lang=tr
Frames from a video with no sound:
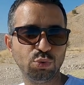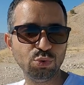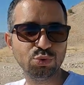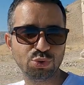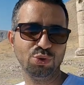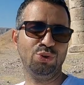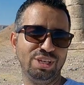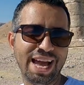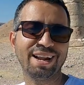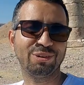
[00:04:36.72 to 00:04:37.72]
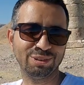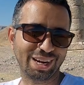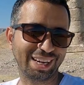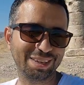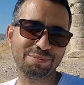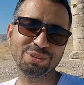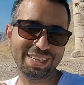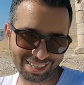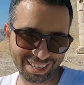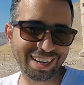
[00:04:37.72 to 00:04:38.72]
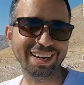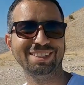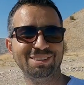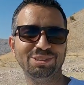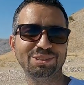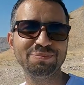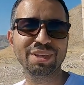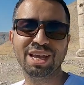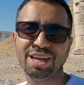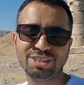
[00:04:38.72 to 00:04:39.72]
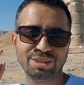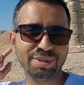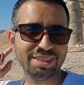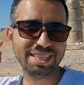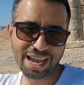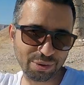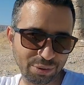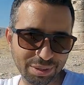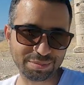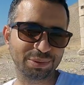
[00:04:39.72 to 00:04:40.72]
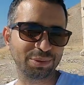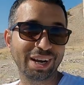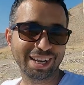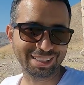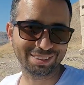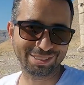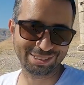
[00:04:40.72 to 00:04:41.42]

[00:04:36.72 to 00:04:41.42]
üçüncü yer olarak da bunu tekrar anlatıyorum. Şimdi diğer noktamıza doğru hareket